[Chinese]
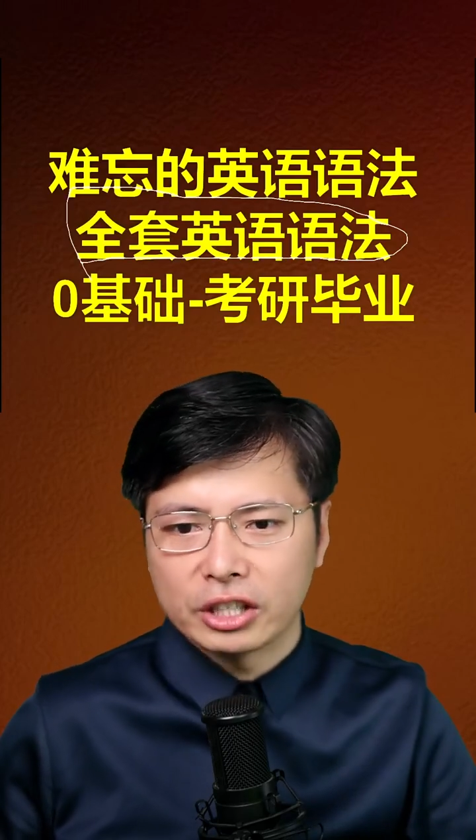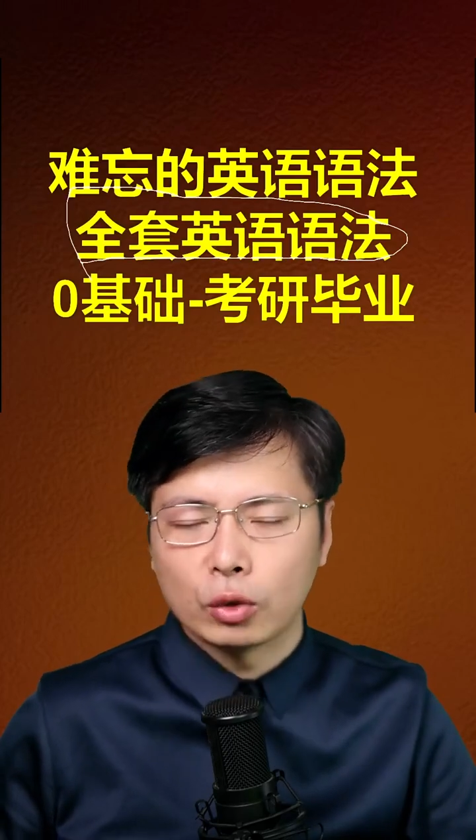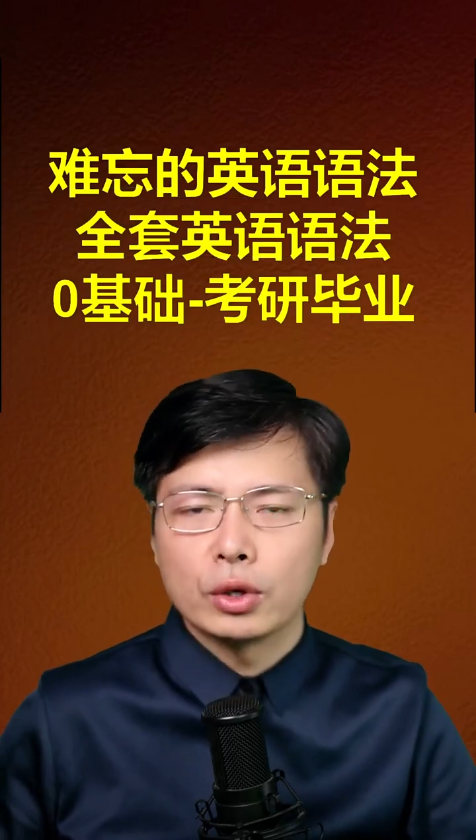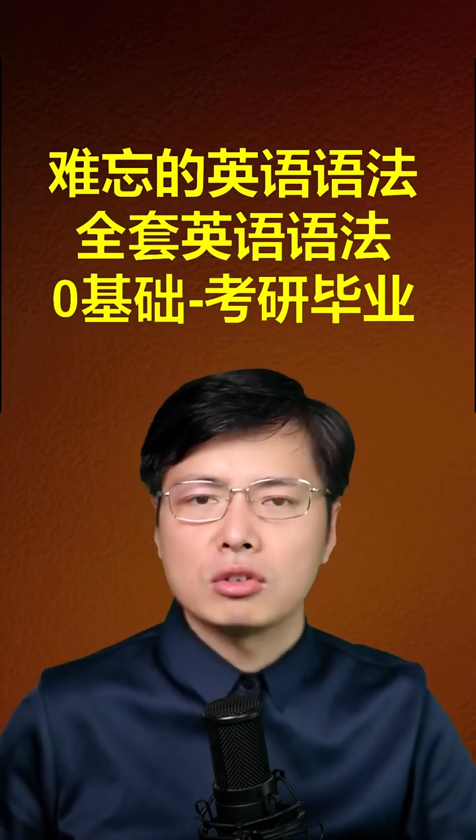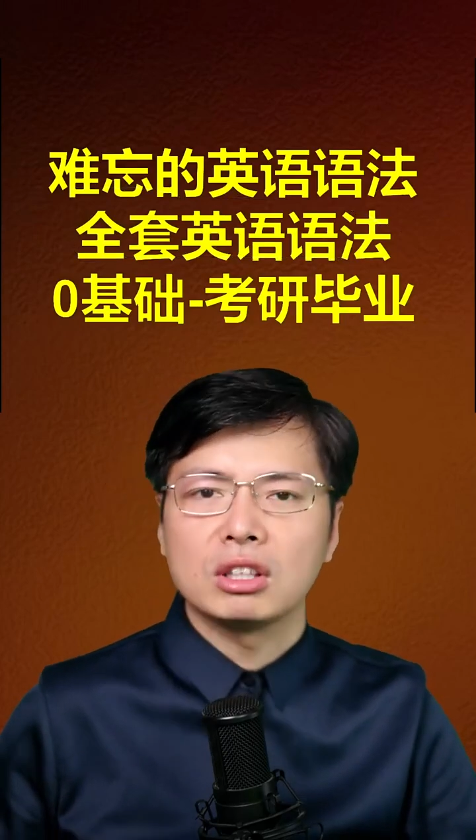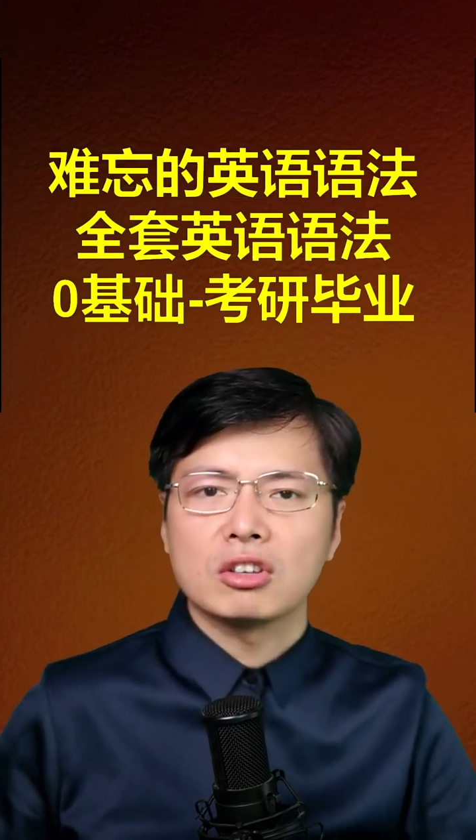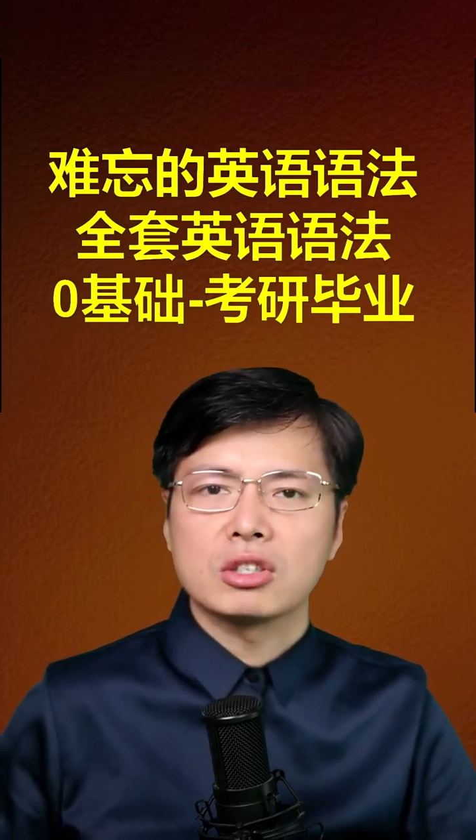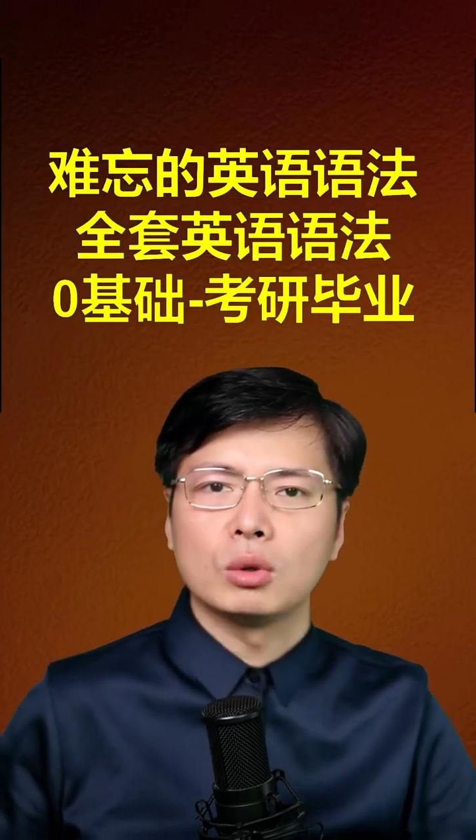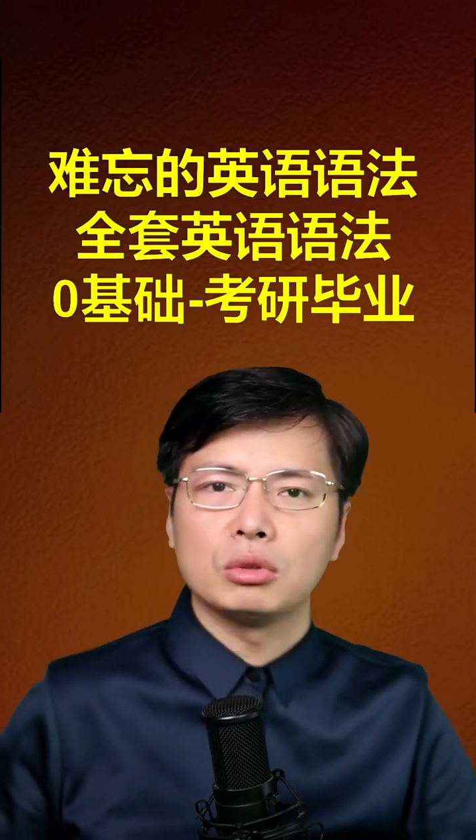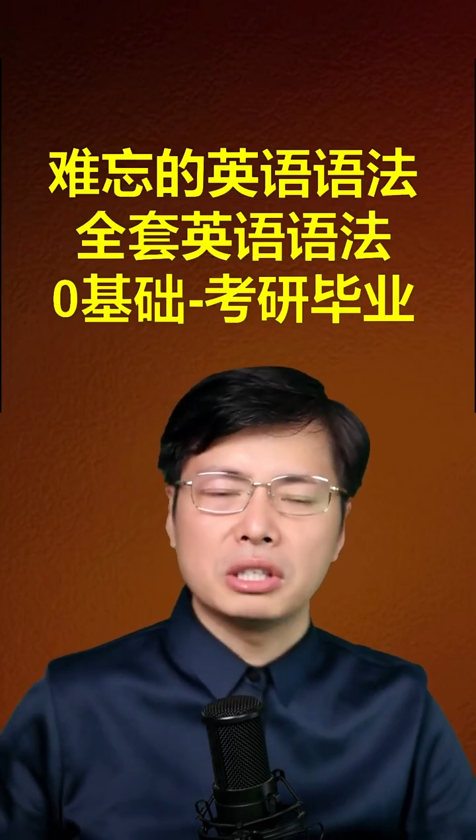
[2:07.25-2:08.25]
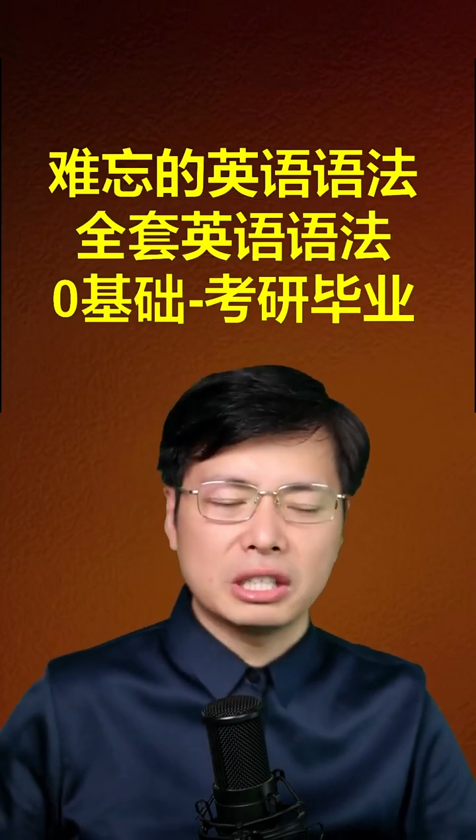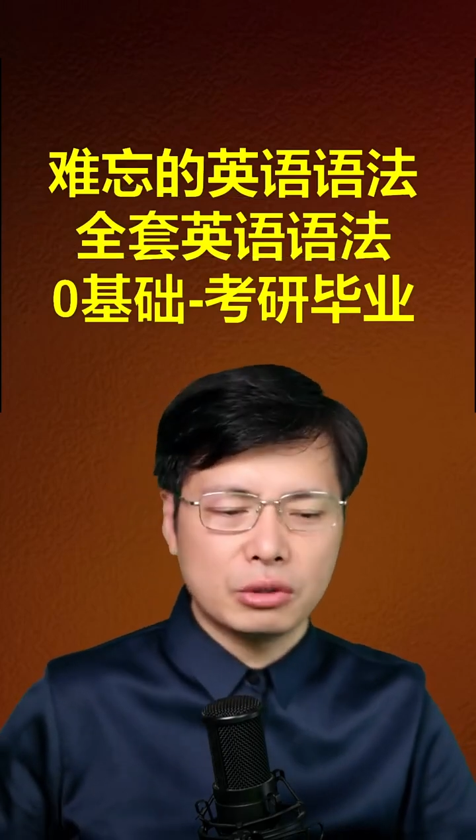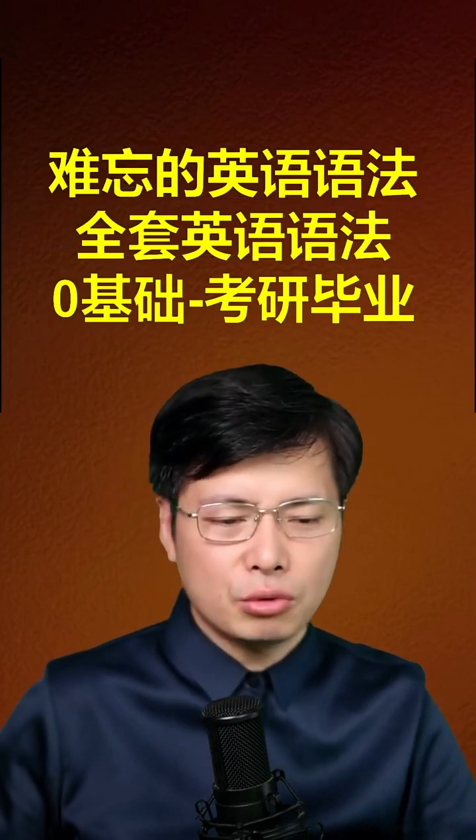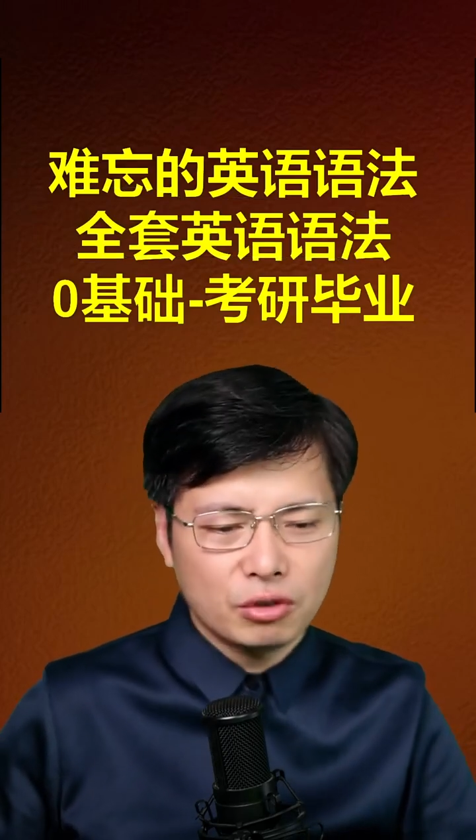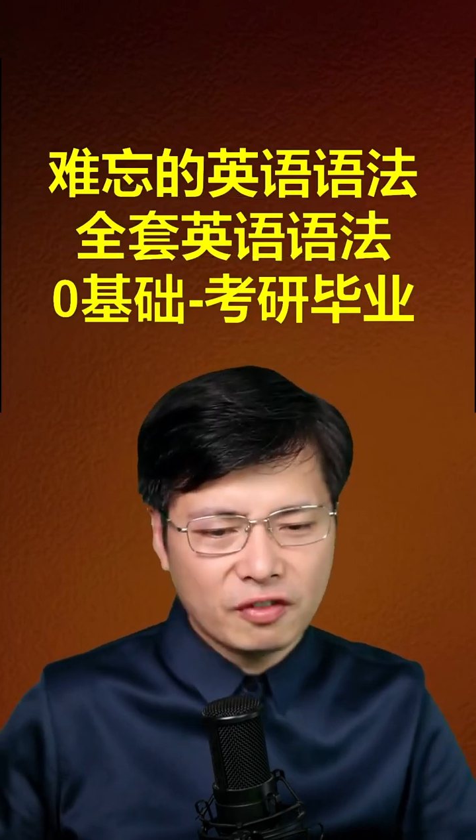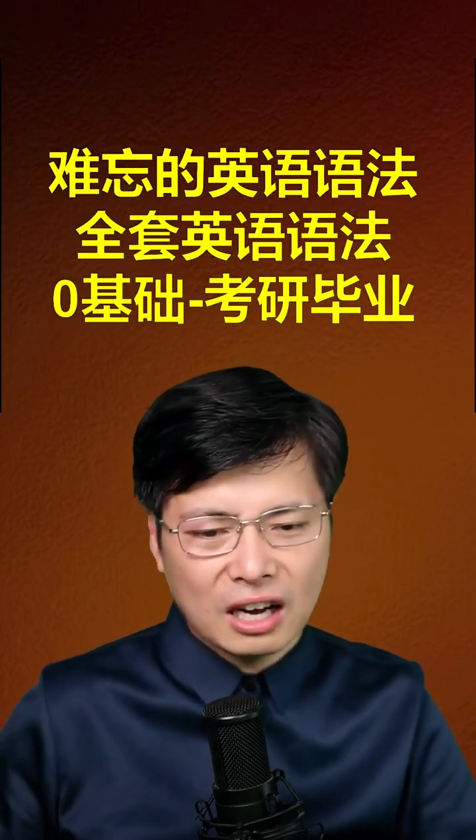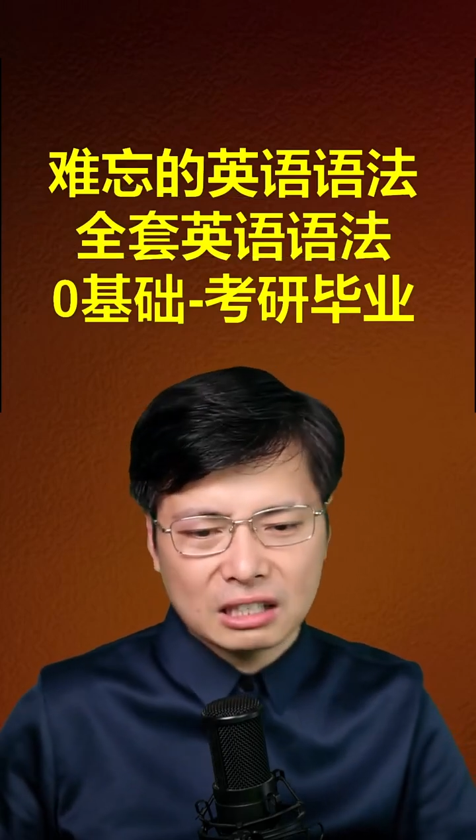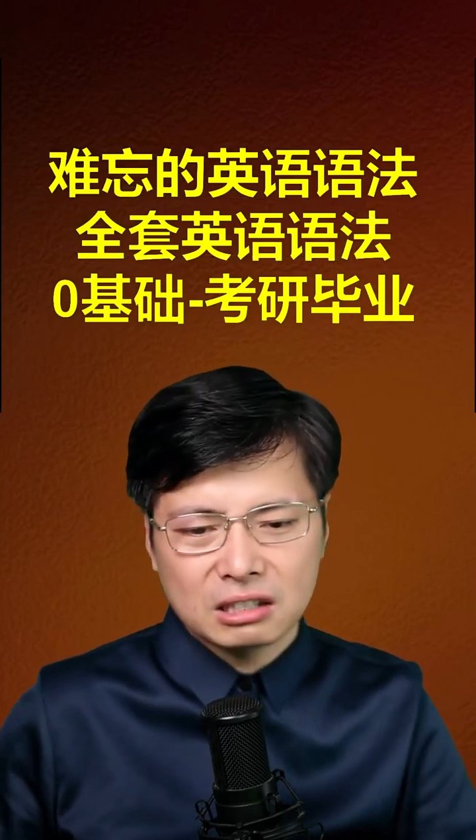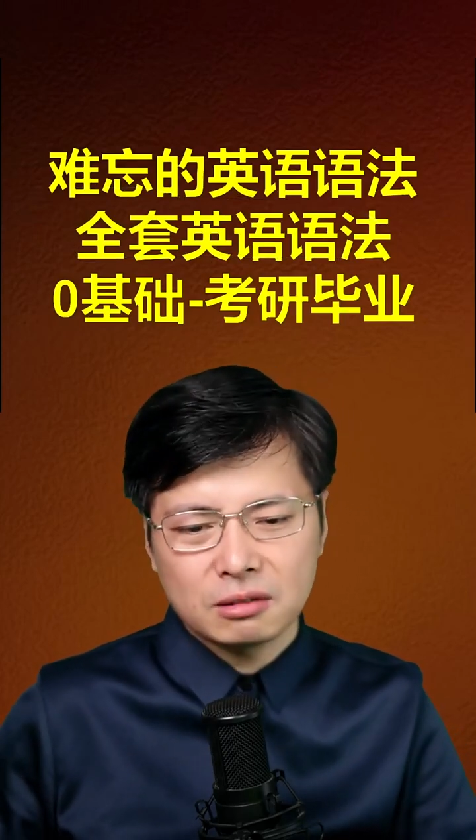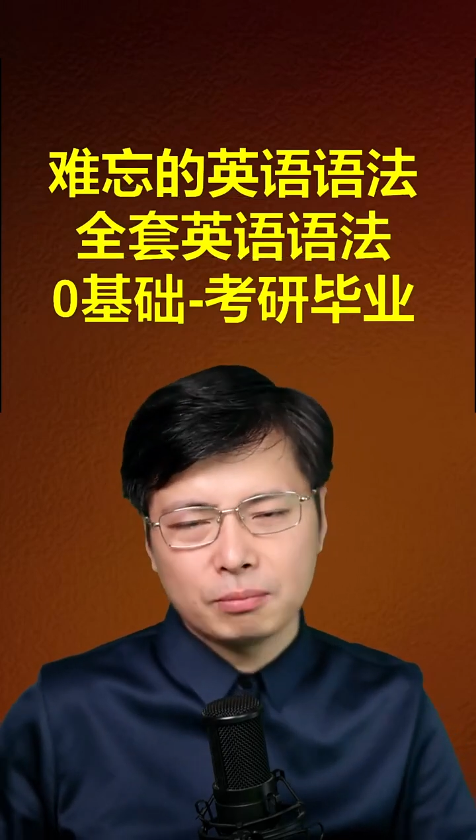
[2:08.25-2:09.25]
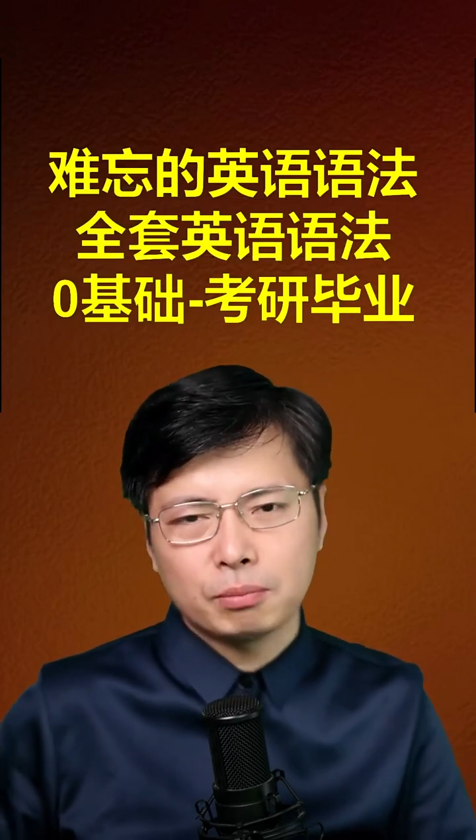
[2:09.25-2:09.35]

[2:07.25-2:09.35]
同学说，老师，我对这个语法就是